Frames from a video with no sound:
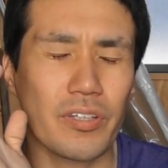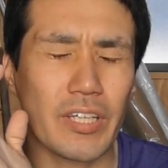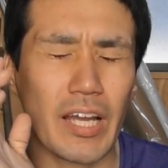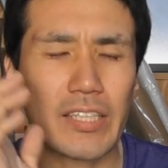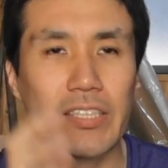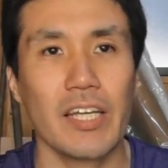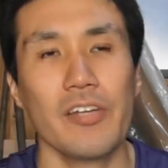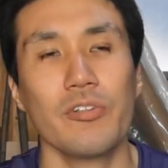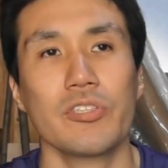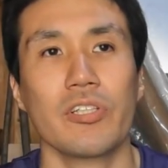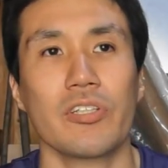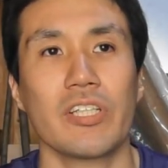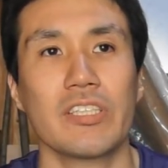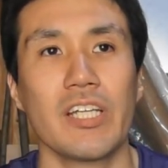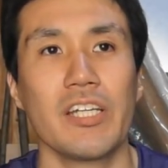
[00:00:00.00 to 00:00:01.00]
野菜を、
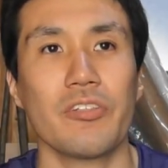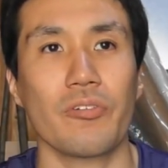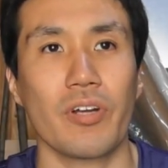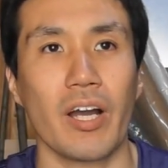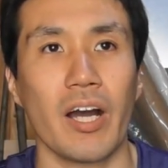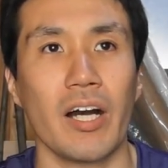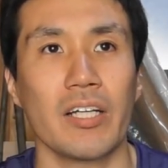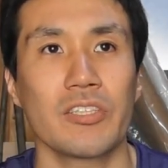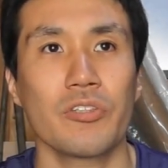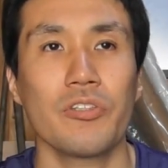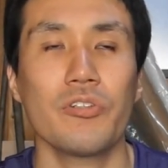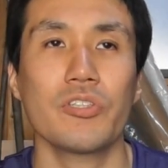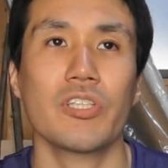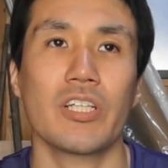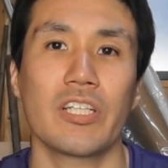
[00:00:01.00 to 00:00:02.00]
野菜とか、そう
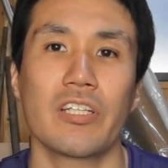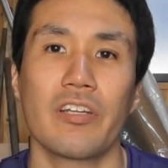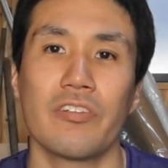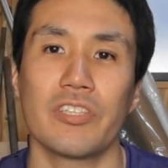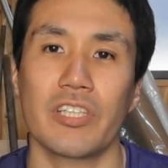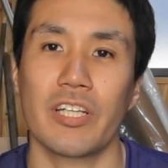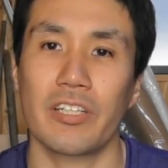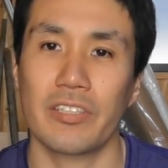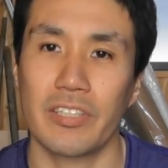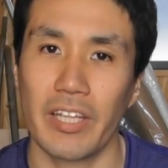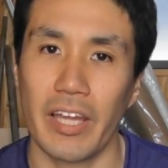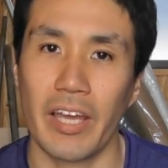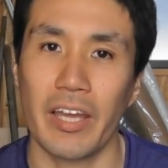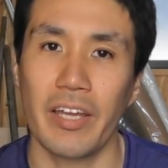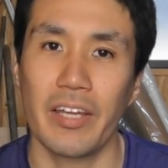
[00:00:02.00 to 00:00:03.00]
いうのを育ててるんじゃなく
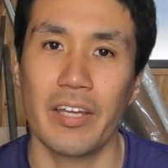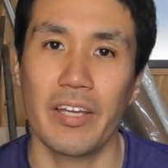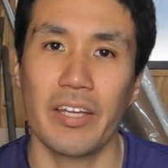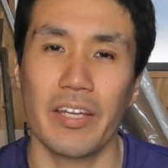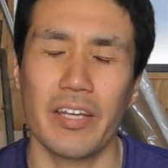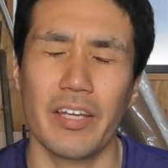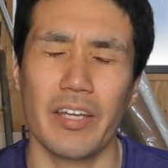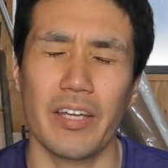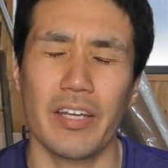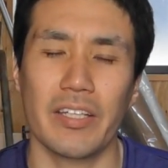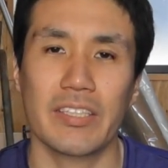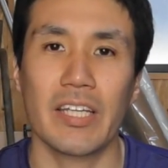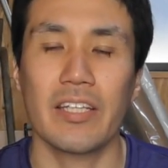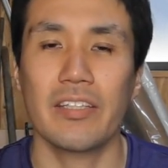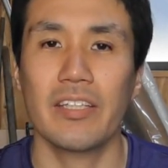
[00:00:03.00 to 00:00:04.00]
て、
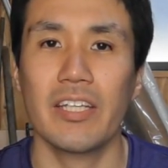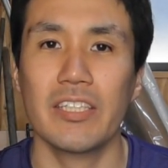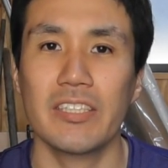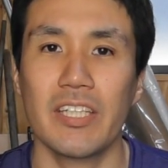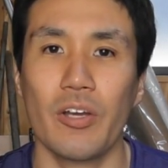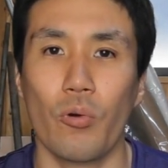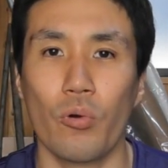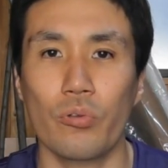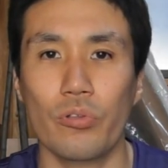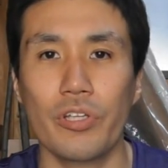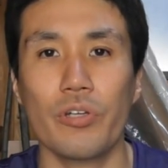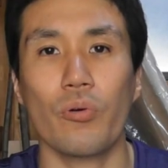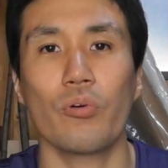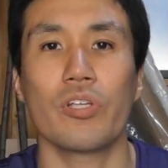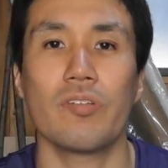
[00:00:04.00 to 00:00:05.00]
えー、剪定して、本当
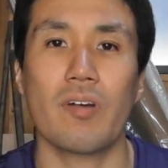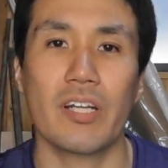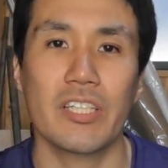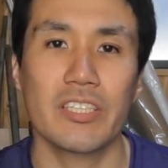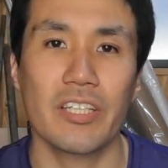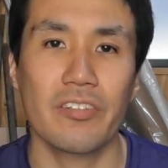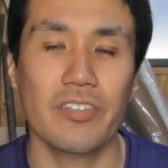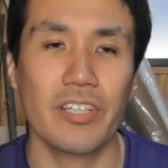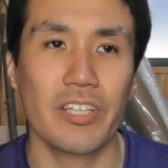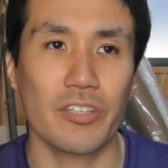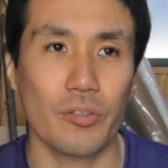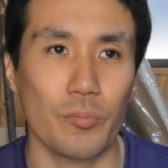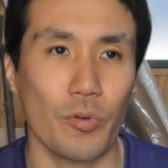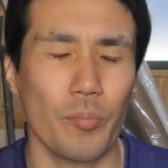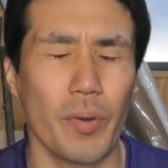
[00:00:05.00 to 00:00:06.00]
にお庭にしてるんだけ
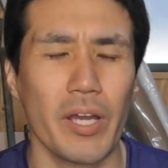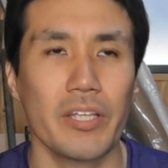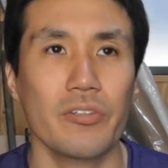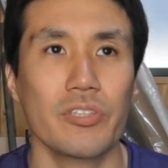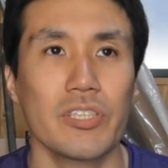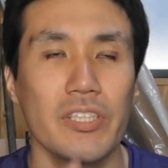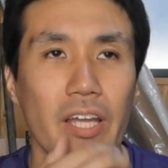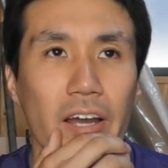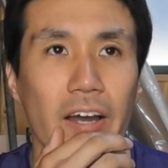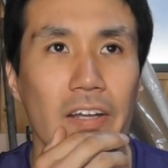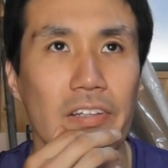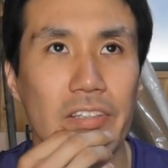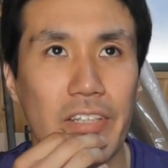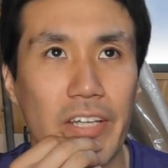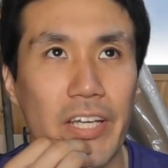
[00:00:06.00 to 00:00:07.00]
ども、毎年ね、
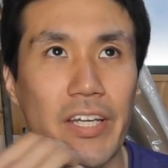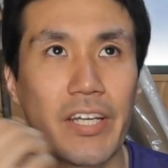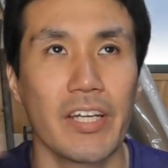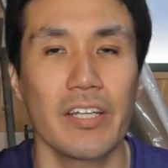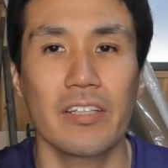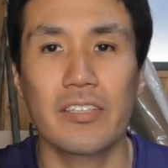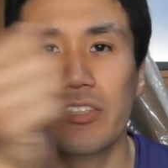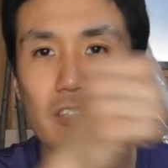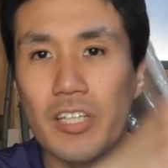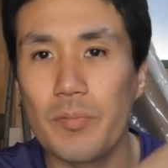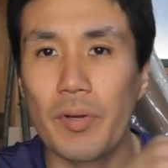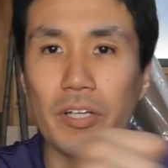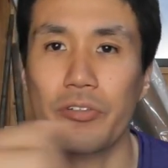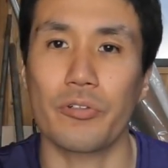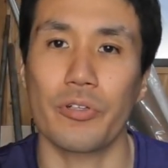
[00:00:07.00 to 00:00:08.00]
春に薬
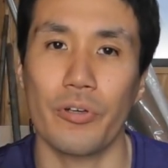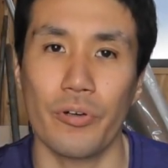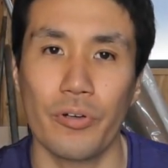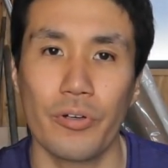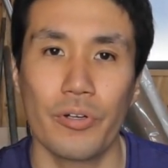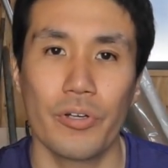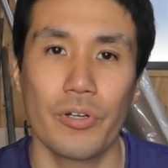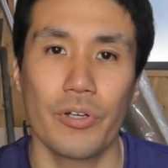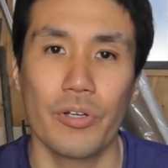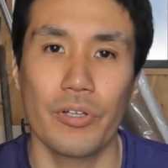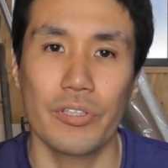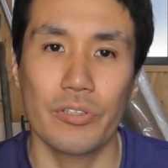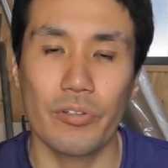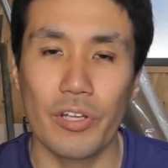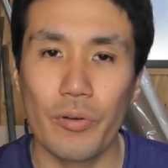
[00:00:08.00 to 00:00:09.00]
撒くのよ。
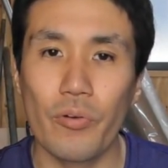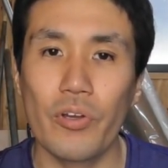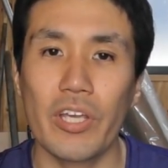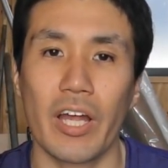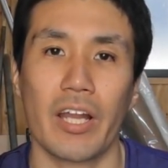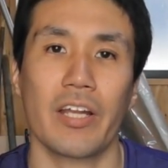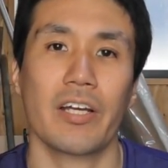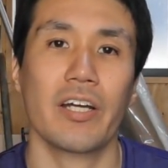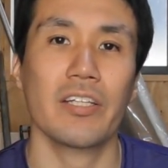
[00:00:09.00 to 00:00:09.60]
それをやらな